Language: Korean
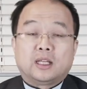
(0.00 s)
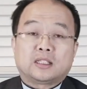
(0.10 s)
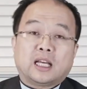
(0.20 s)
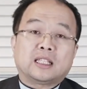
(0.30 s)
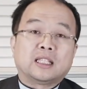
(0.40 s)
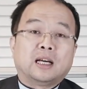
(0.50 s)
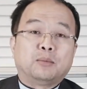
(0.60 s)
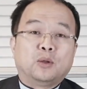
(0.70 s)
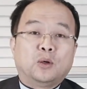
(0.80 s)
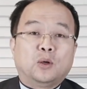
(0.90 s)

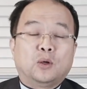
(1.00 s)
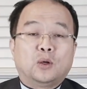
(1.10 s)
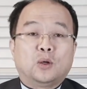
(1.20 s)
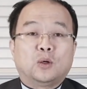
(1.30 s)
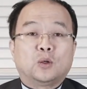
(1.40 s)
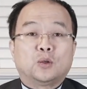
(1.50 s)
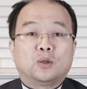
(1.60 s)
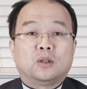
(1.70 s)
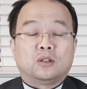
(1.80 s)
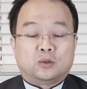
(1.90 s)
자신감도
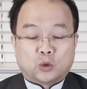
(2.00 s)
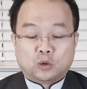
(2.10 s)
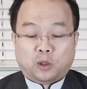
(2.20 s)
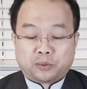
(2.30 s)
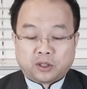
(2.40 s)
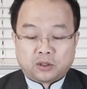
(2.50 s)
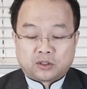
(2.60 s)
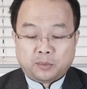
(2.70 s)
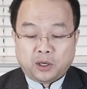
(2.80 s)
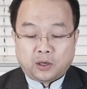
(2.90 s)
조금
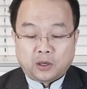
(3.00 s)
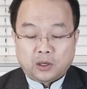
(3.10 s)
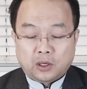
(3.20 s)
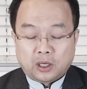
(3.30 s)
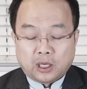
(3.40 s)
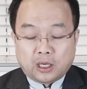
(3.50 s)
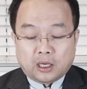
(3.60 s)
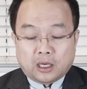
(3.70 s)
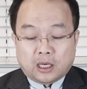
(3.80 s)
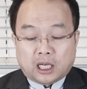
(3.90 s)
없어졌으며
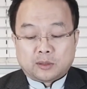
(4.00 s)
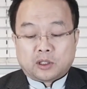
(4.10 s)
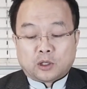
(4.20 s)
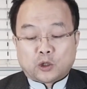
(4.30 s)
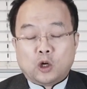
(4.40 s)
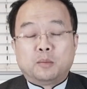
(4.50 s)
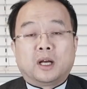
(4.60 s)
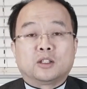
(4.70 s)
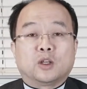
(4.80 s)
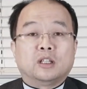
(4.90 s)
하지만 그런
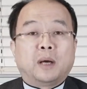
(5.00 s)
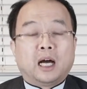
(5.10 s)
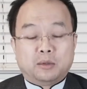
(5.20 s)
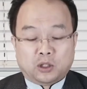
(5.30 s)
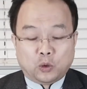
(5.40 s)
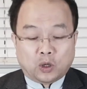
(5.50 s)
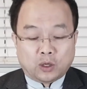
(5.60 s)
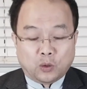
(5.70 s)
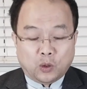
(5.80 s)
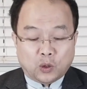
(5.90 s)
절망적인 마음을
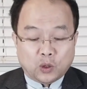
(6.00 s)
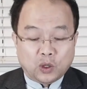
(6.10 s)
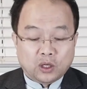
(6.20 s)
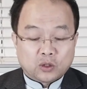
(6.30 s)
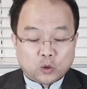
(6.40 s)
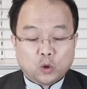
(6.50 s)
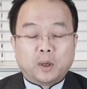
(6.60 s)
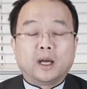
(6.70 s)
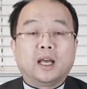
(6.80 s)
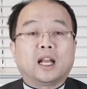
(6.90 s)
뒤로하고
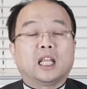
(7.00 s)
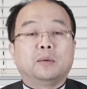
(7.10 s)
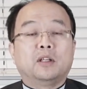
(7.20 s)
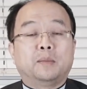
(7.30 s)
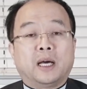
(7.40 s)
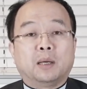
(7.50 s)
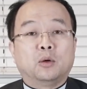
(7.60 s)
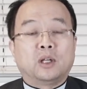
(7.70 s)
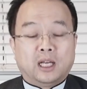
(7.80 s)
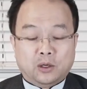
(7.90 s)
소망의 하나님을
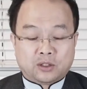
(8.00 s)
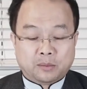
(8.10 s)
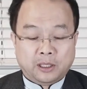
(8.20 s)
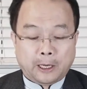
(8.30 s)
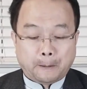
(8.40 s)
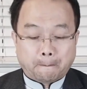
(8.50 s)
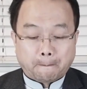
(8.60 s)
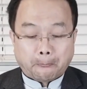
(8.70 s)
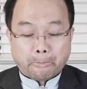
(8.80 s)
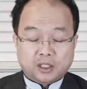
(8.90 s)
바라본 한 해였습니다.
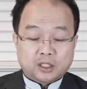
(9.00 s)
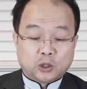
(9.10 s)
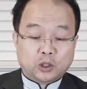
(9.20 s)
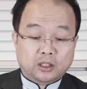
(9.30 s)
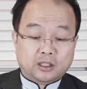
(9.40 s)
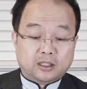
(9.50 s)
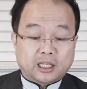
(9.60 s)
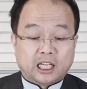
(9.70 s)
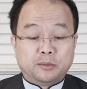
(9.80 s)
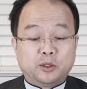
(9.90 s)
저는
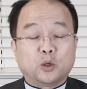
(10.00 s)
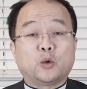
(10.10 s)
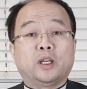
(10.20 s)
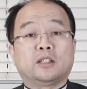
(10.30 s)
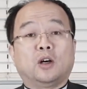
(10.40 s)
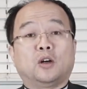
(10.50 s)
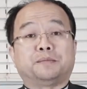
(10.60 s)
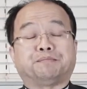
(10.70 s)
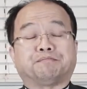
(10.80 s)
하늘비적교에서